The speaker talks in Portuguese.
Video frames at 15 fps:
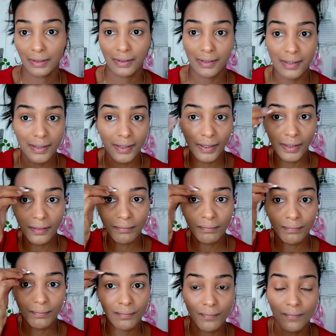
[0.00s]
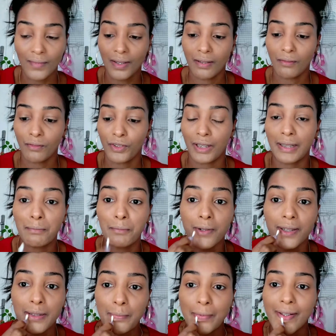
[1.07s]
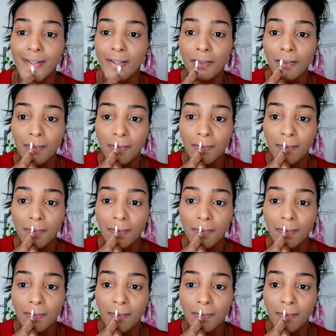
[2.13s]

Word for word: Sim. Já é da boca também.